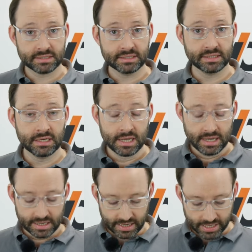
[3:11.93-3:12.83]
ihn
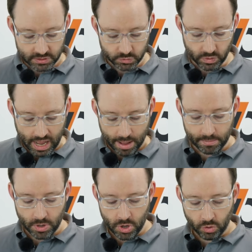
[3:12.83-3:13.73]
in der Hand zu haben